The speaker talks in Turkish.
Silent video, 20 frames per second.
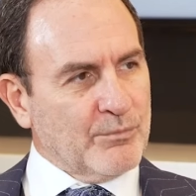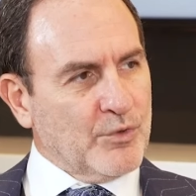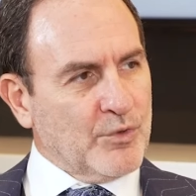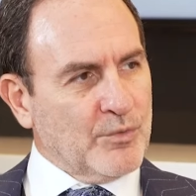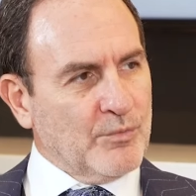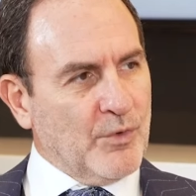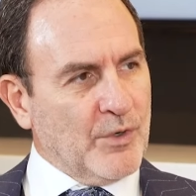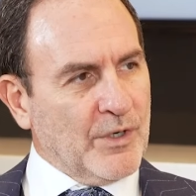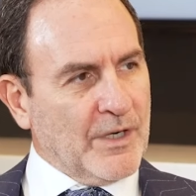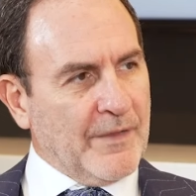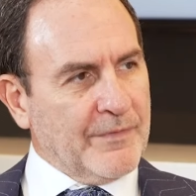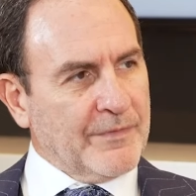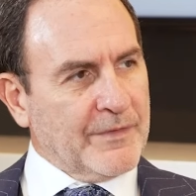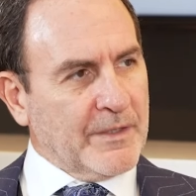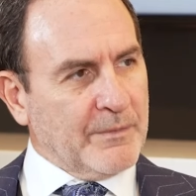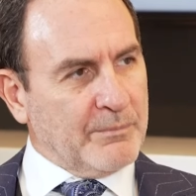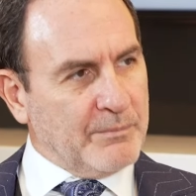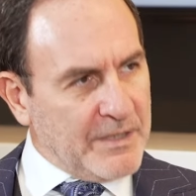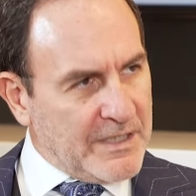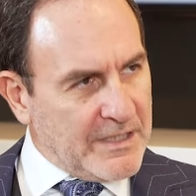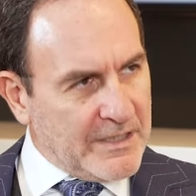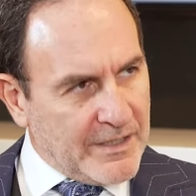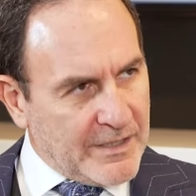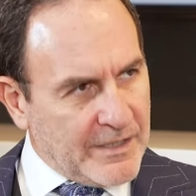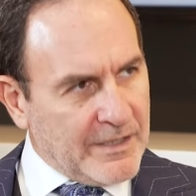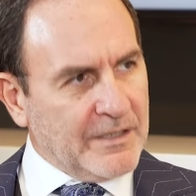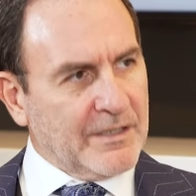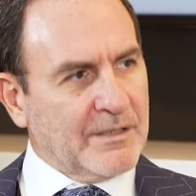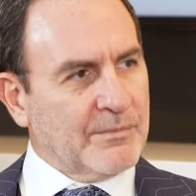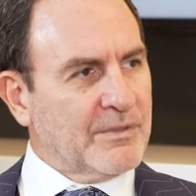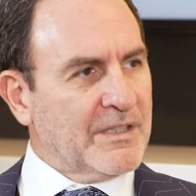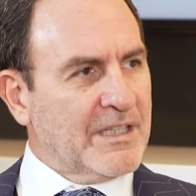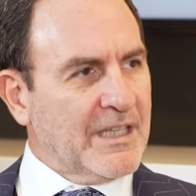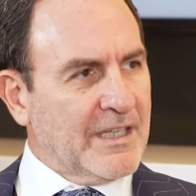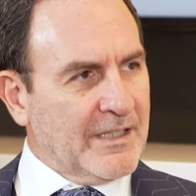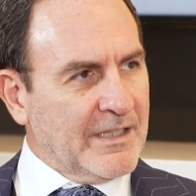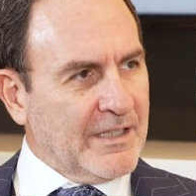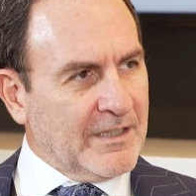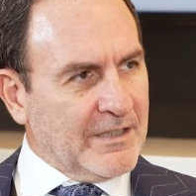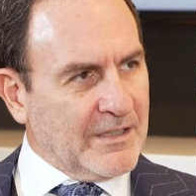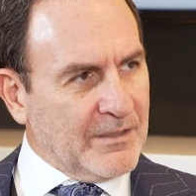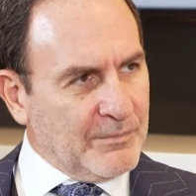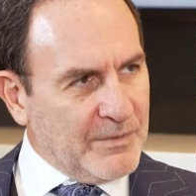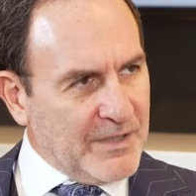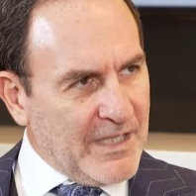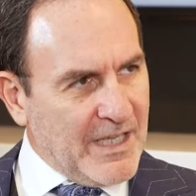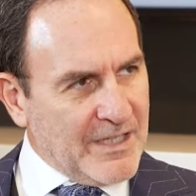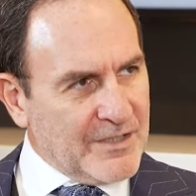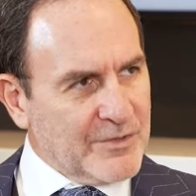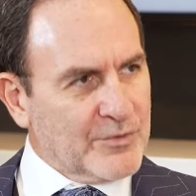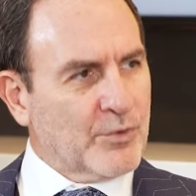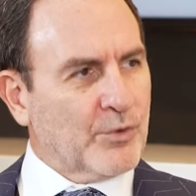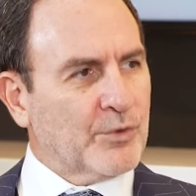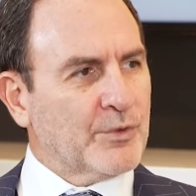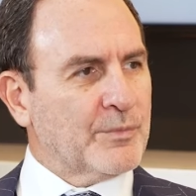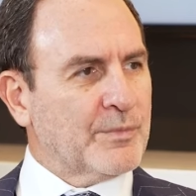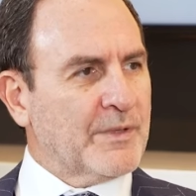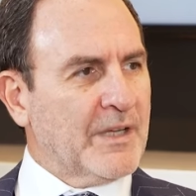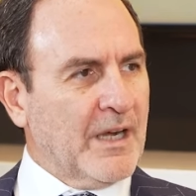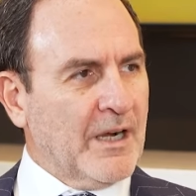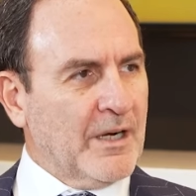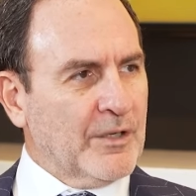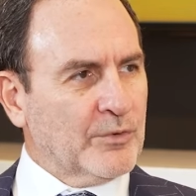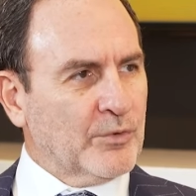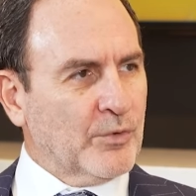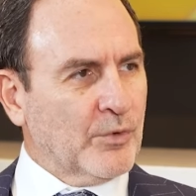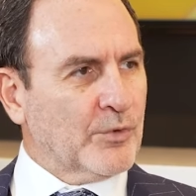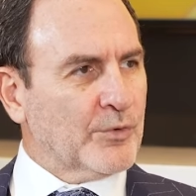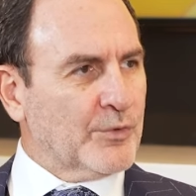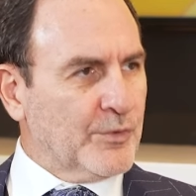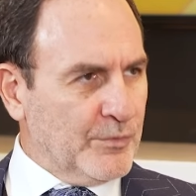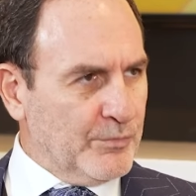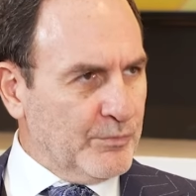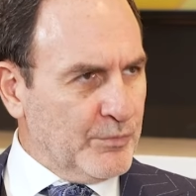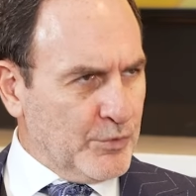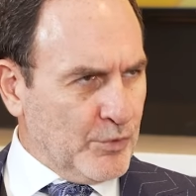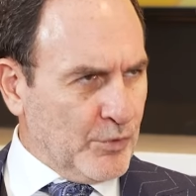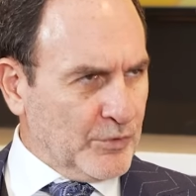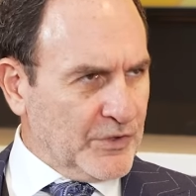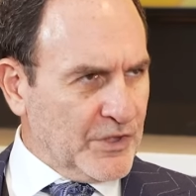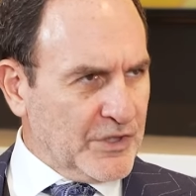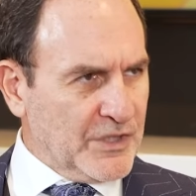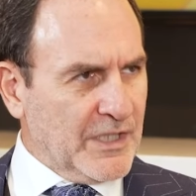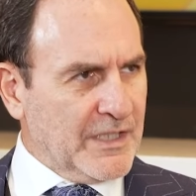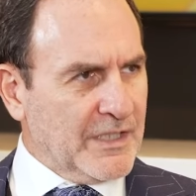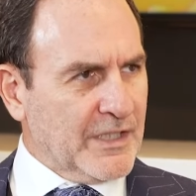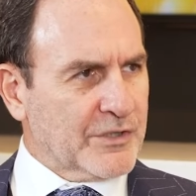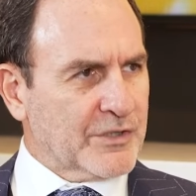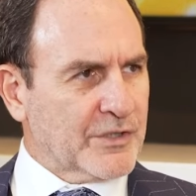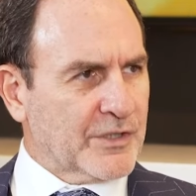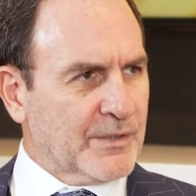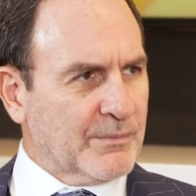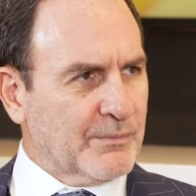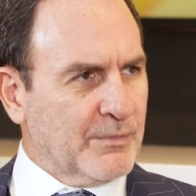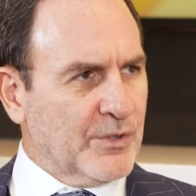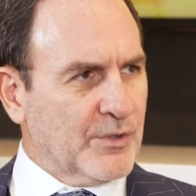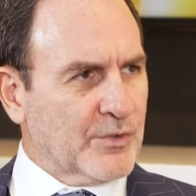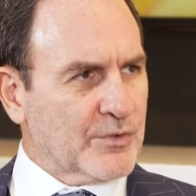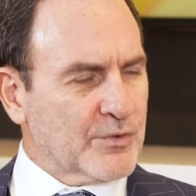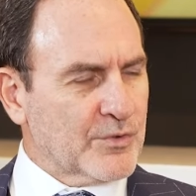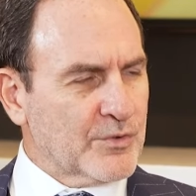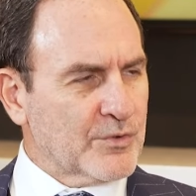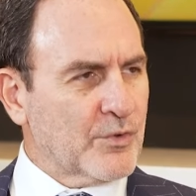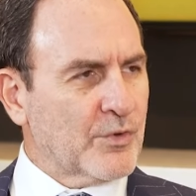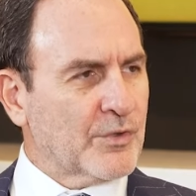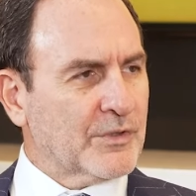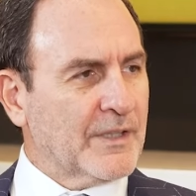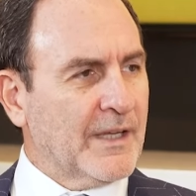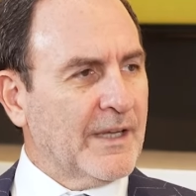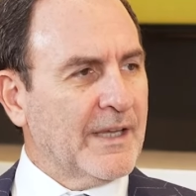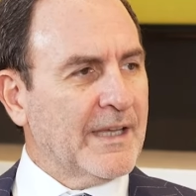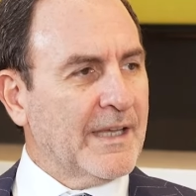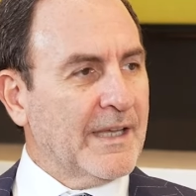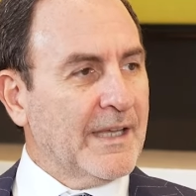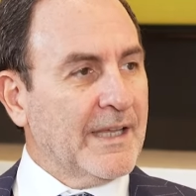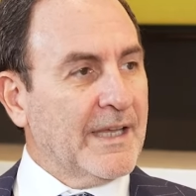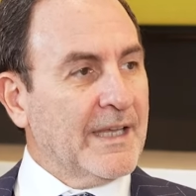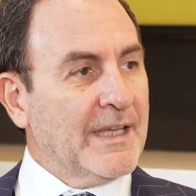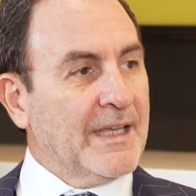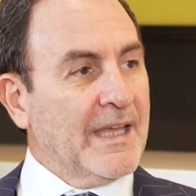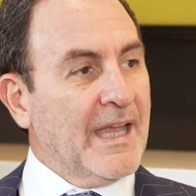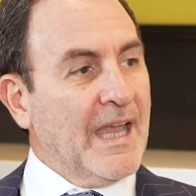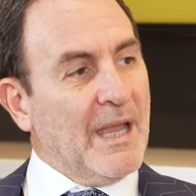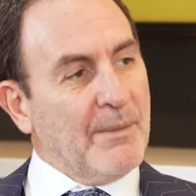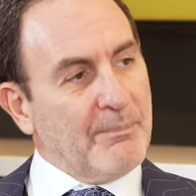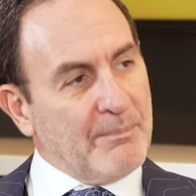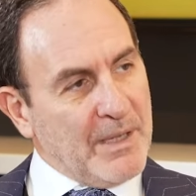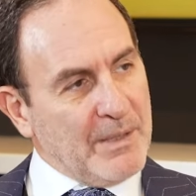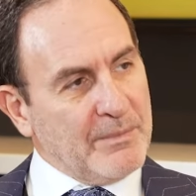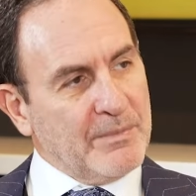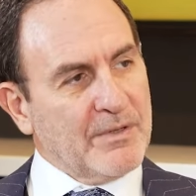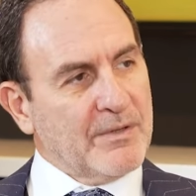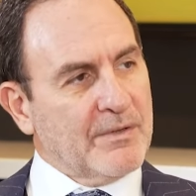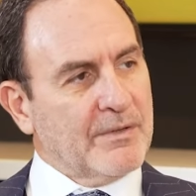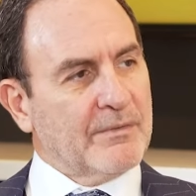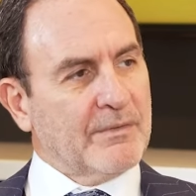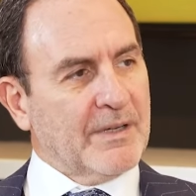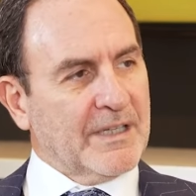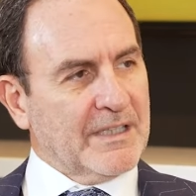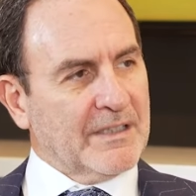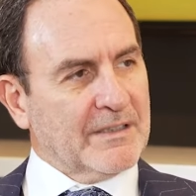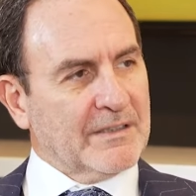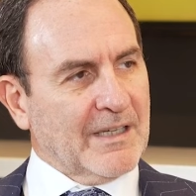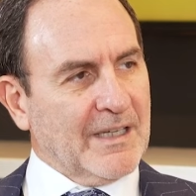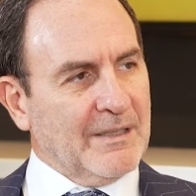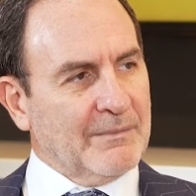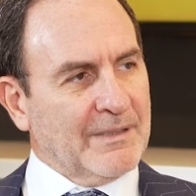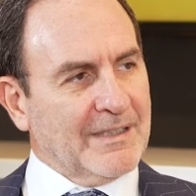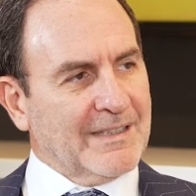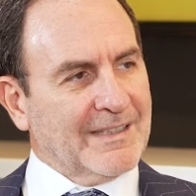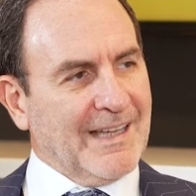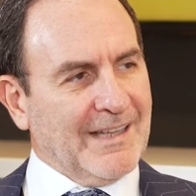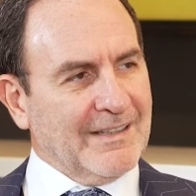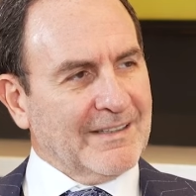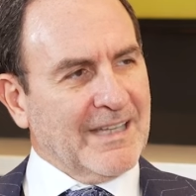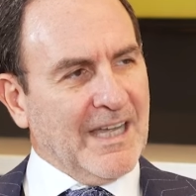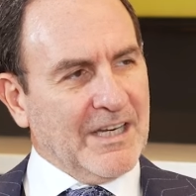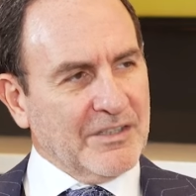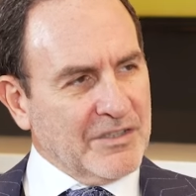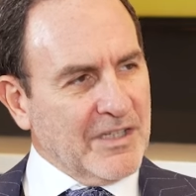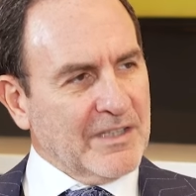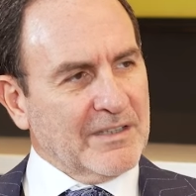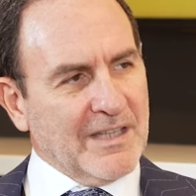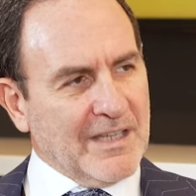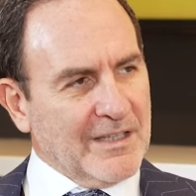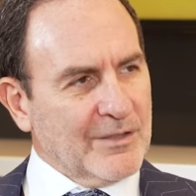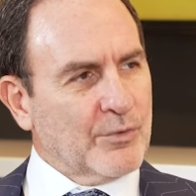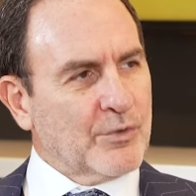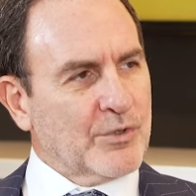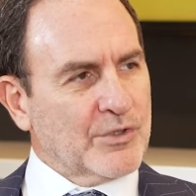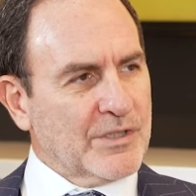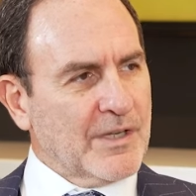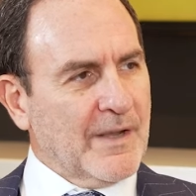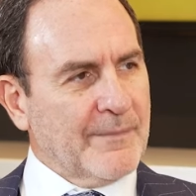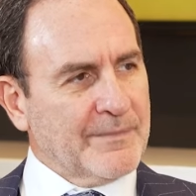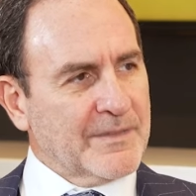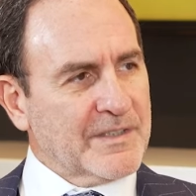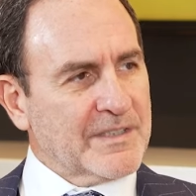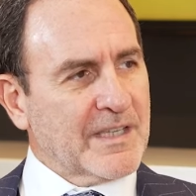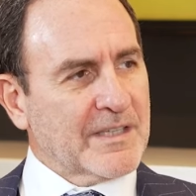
büyüme oranları bir ileri gitti bir geri gitti. Bir eksi oldu bir artı oldu. Birçok da şey yaşadık biliyorsunuz. Orada epey bir vakit kaybetti. Yani gerçek teknoloji hamlesi